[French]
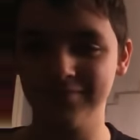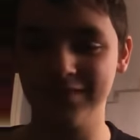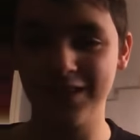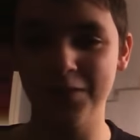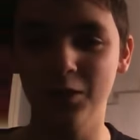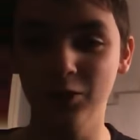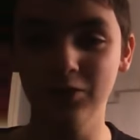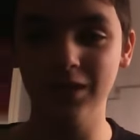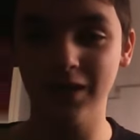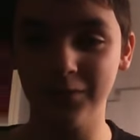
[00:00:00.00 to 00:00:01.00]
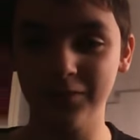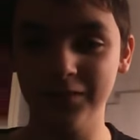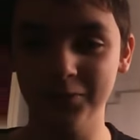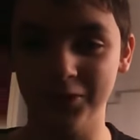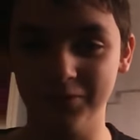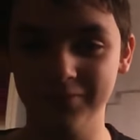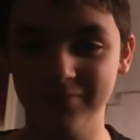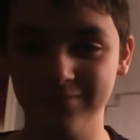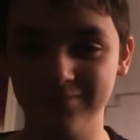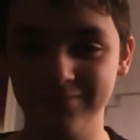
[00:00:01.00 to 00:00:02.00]
qui est mort de rire à moi
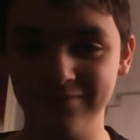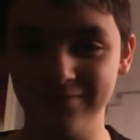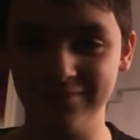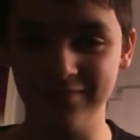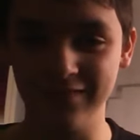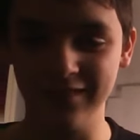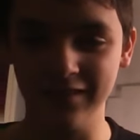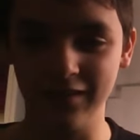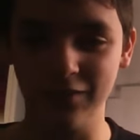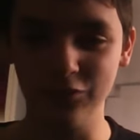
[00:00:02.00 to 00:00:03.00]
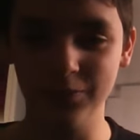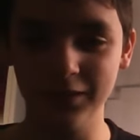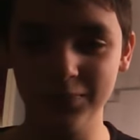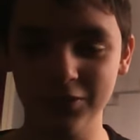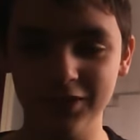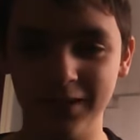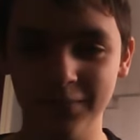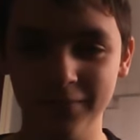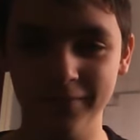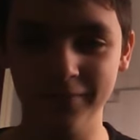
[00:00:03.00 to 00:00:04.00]
n'ose pas se montrer.
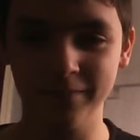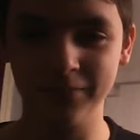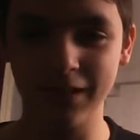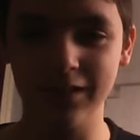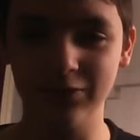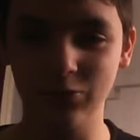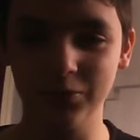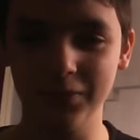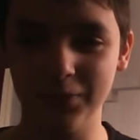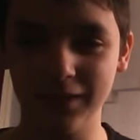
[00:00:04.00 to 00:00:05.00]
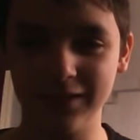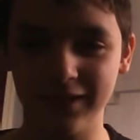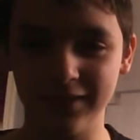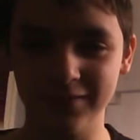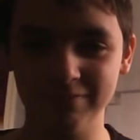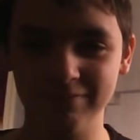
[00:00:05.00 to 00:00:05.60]
Il est tombé par terre.